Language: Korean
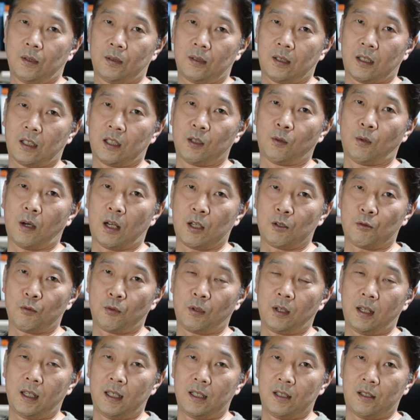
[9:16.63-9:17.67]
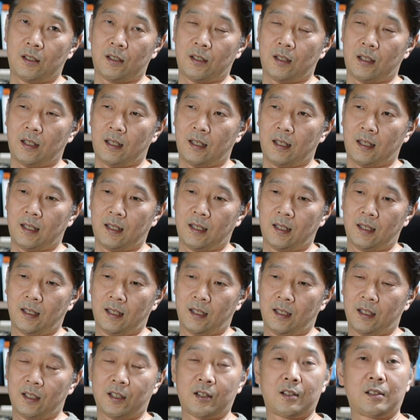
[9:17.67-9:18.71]
근데 그 와중에 이제
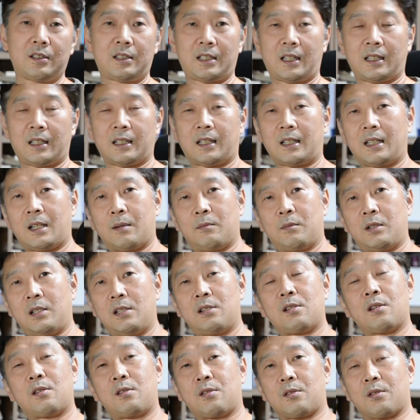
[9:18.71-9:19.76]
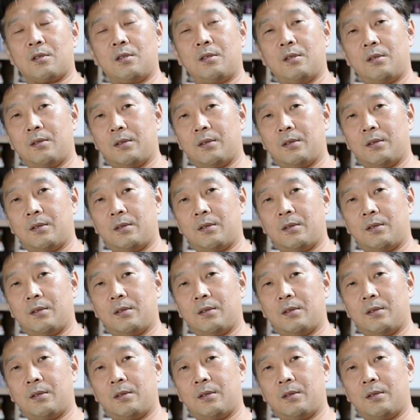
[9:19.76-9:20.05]
형제 난이 한번 있었죠.